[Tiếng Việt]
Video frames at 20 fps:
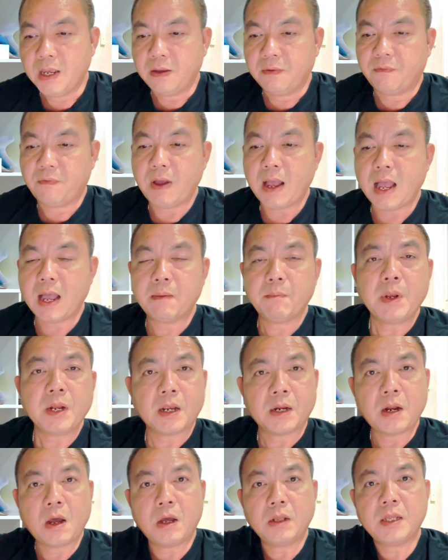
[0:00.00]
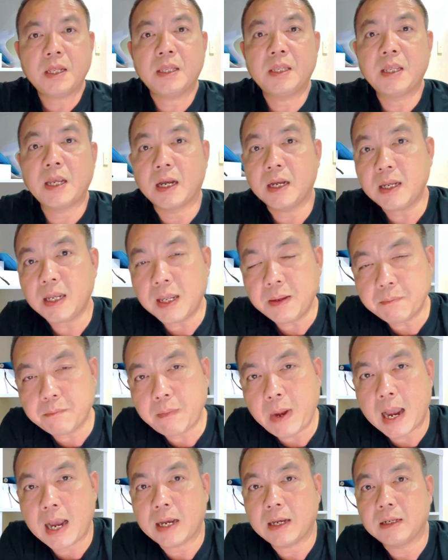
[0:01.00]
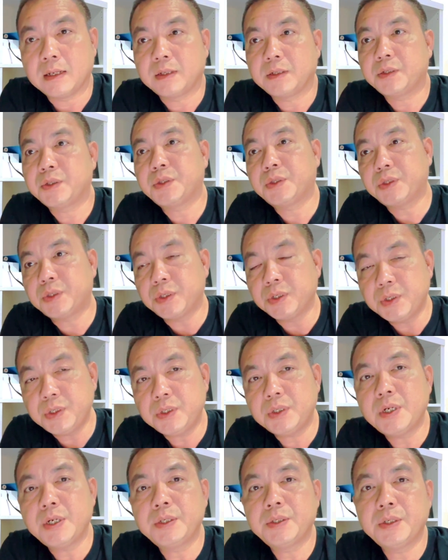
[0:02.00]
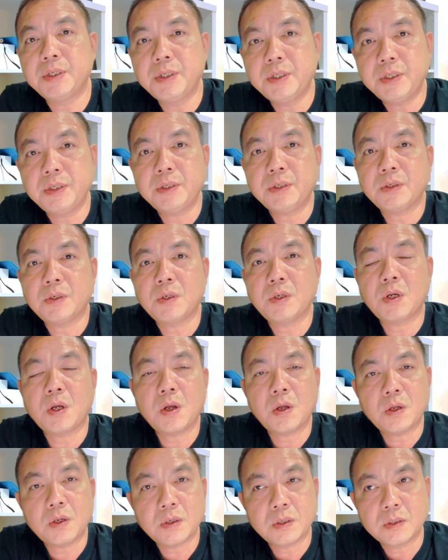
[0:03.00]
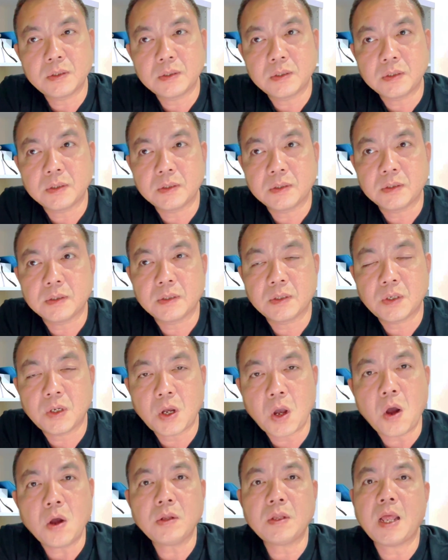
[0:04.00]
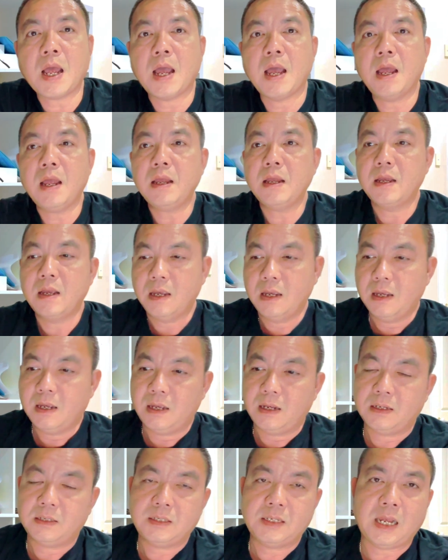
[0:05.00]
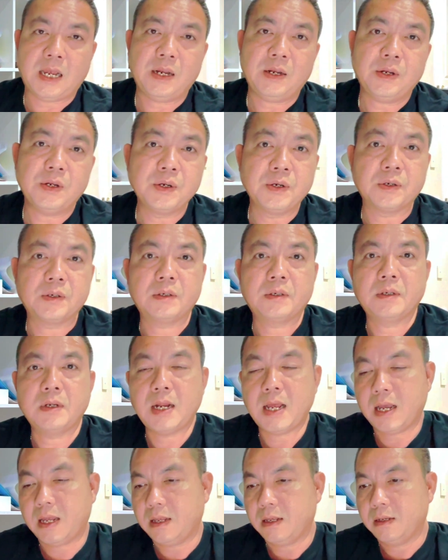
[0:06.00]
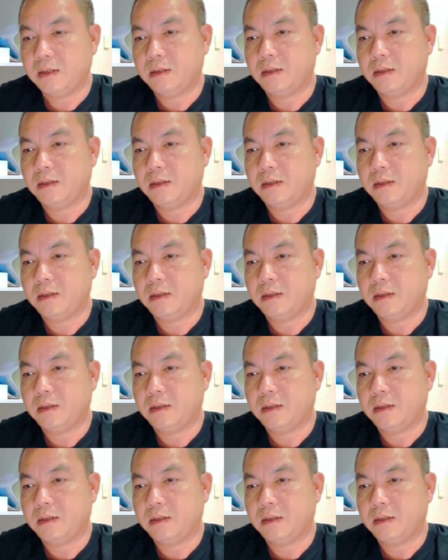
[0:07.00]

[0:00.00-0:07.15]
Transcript: Và bên cạnh đó thì những cái bằng tương đương có thể sẽ được là